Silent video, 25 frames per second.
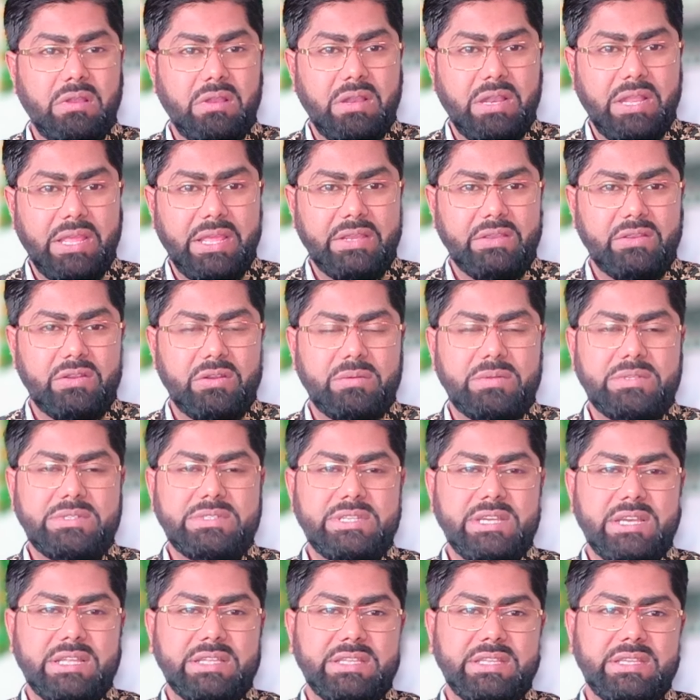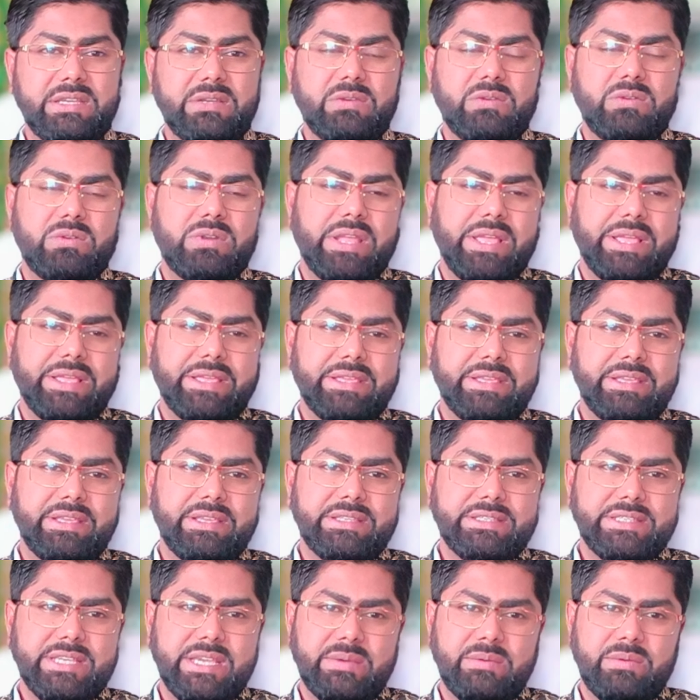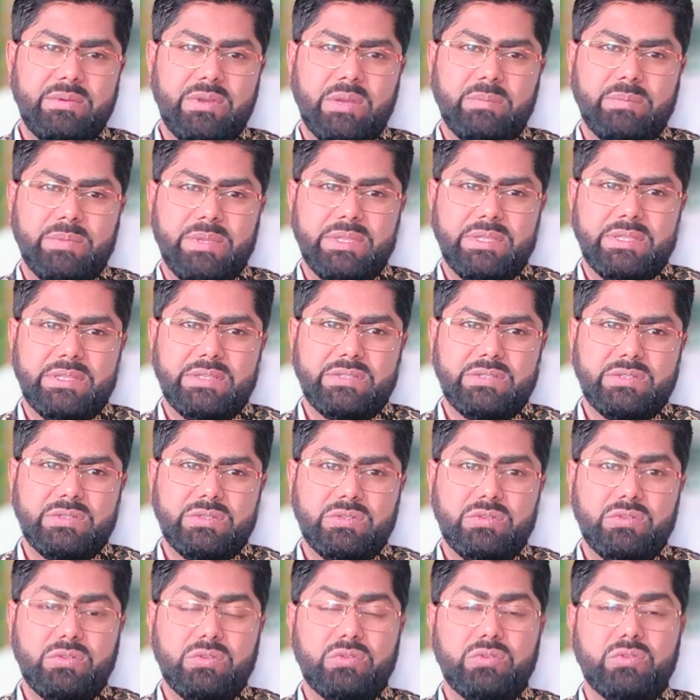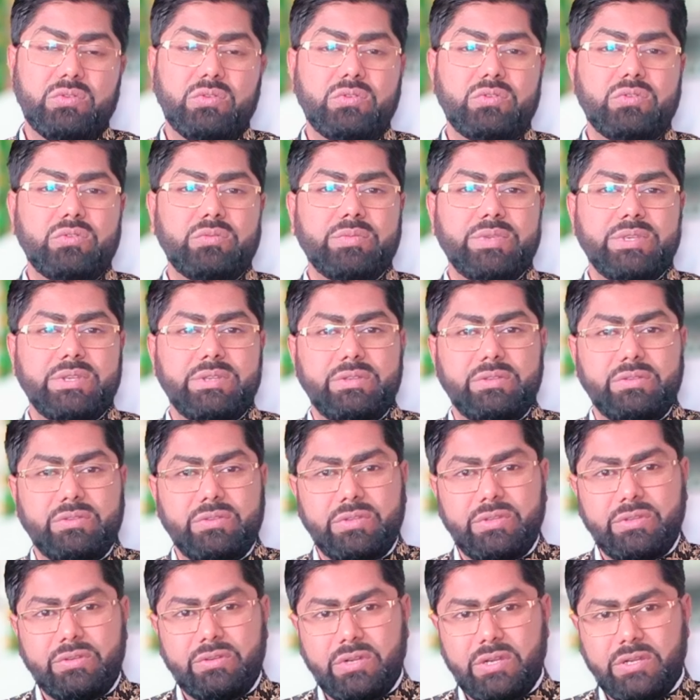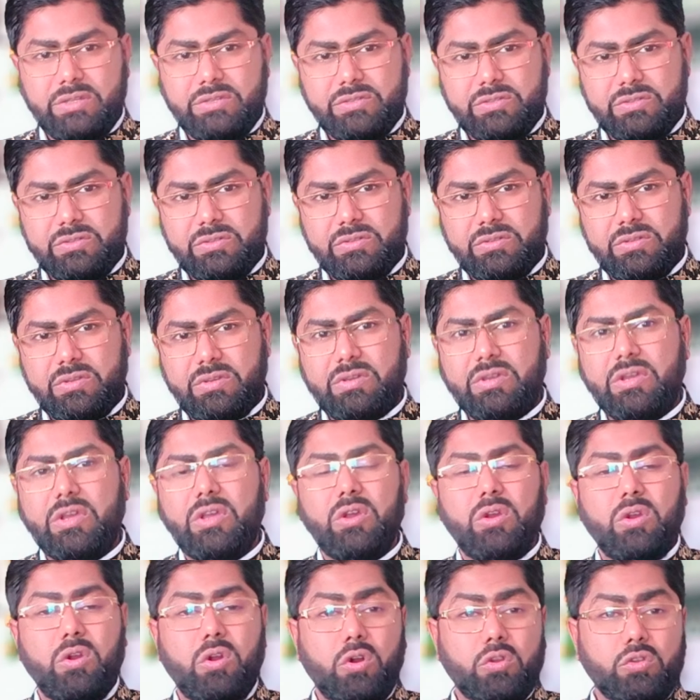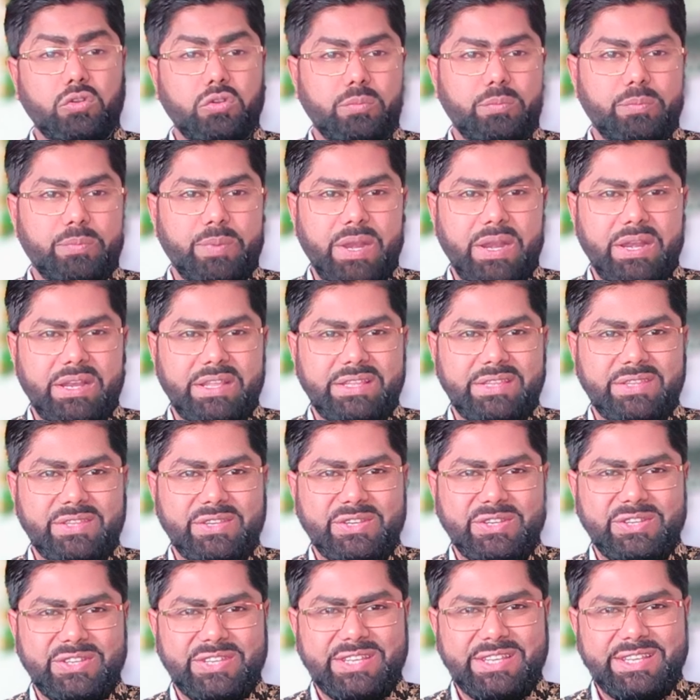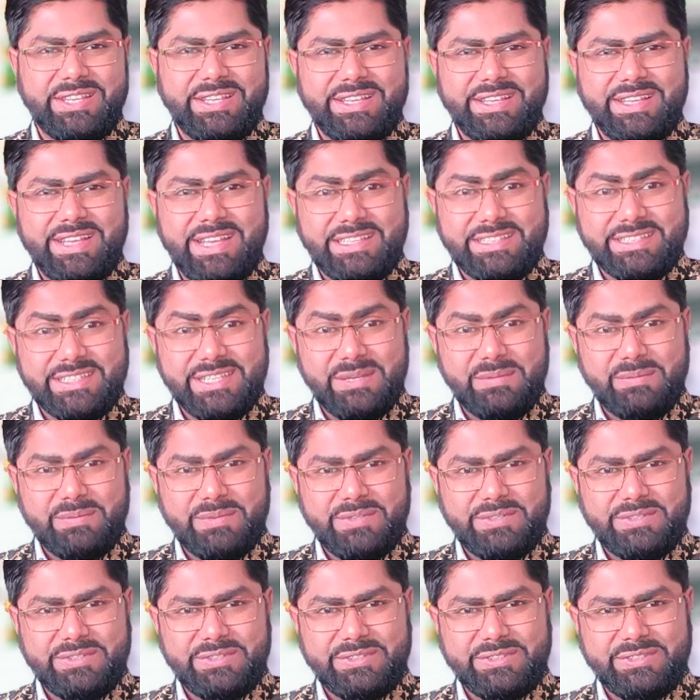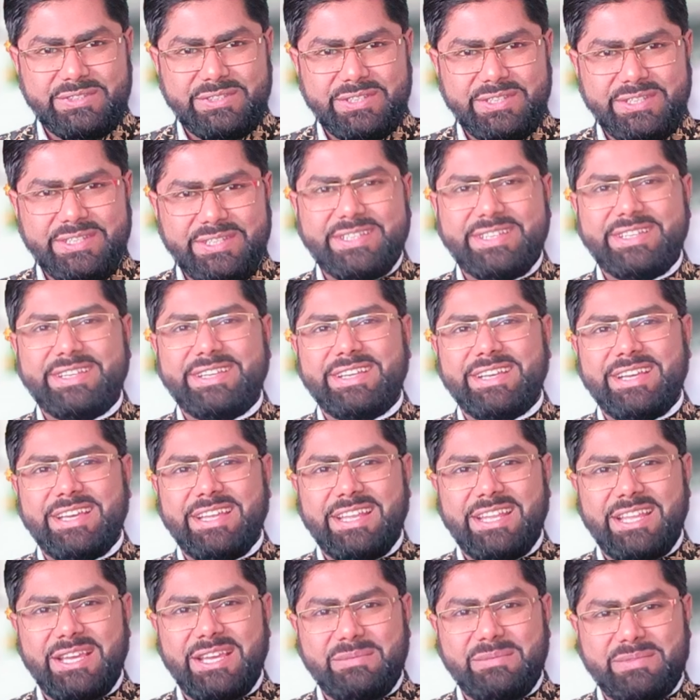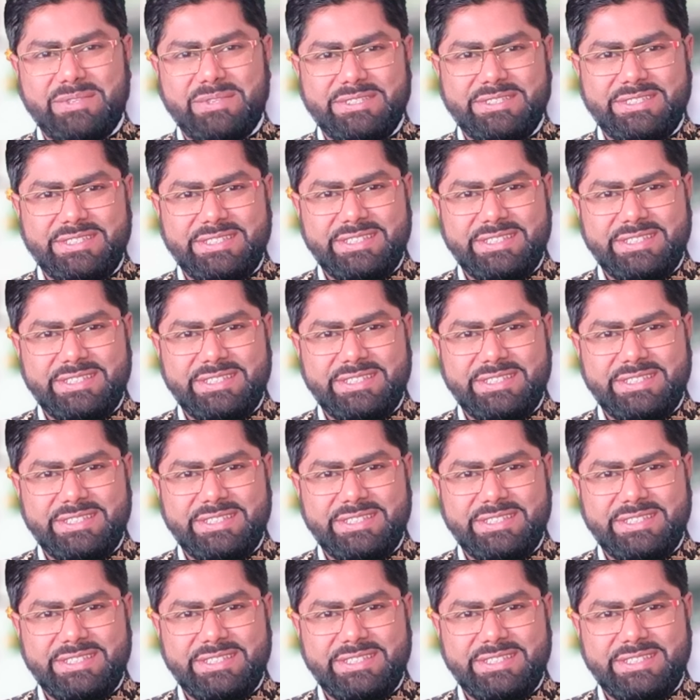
লাইক করবেন যাতে এগুলো র্যাঙ্কিংয়ে যায় এবং আপনাদের জন্য নতুন নতুন ভিডিও তৈরি করার জন্য অনুপ্রাণিত হয় আজকে এ পর্যন্তই আল্লাহ হাফেজ